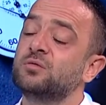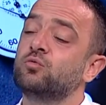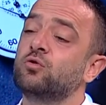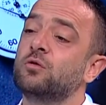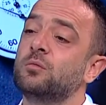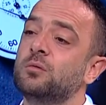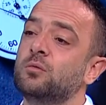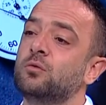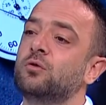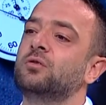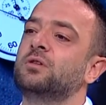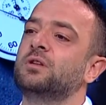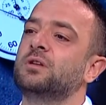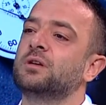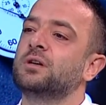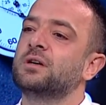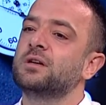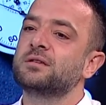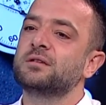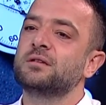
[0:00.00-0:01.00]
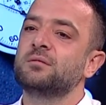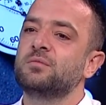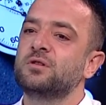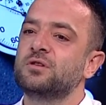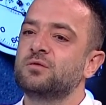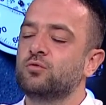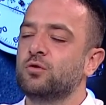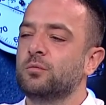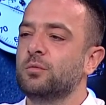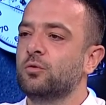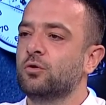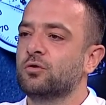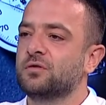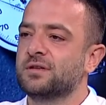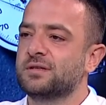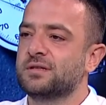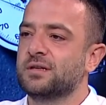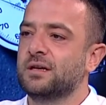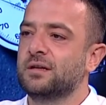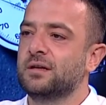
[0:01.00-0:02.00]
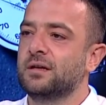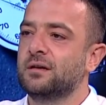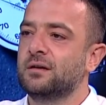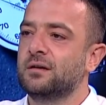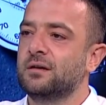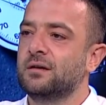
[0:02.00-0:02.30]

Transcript: problemi orada değil. Galatasaray'ın birinci problemi orta sahada.